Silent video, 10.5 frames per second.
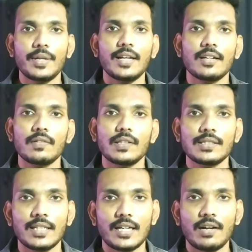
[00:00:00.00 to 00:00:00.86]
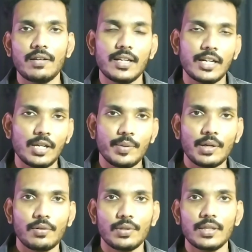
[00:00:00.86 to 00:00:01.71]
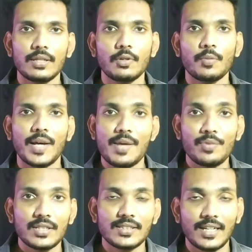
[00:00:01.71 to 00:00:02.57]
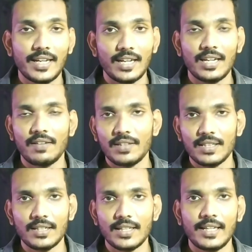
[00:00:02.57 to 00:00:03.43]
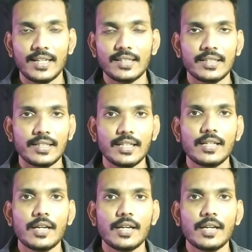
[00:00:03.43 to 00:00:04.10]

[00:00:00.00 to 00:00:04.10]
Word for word: அப்படிங்கிறது வந்து செட் ஆகலை ரெண்டு பேருக்கும் வந்து ஒரு மறைமுக சண்டைகள்லாம் வந்துட்டு தான் இருந்தது